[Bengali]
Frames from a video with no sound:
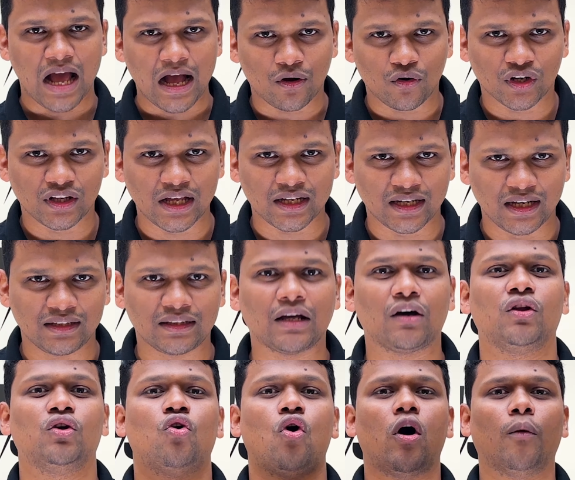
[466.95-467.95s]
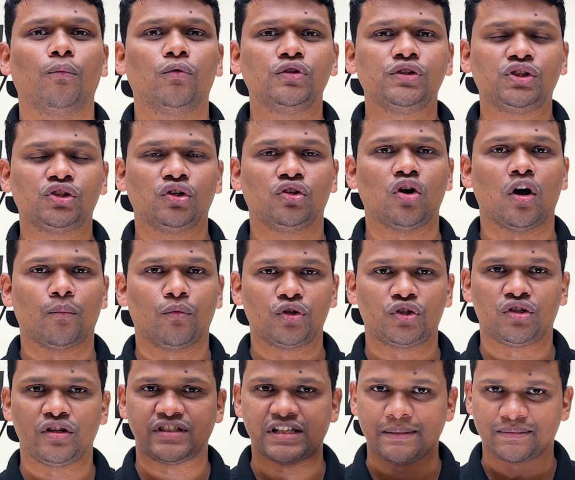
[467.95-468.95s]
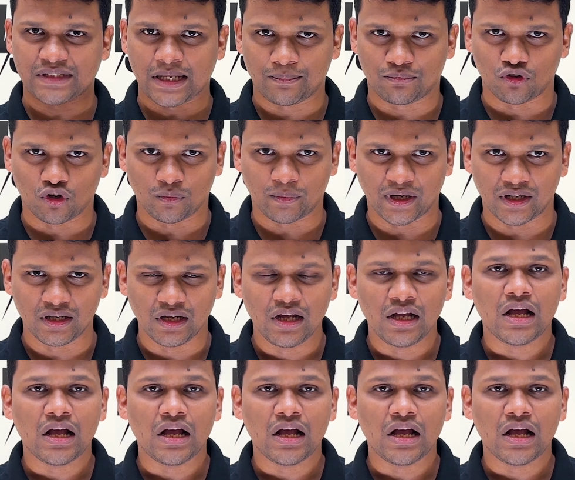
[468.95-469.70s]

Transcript: না করে থাকেন তাহলে অবশ্যই অবশ্যই সাবস্ক্রাইব করবেন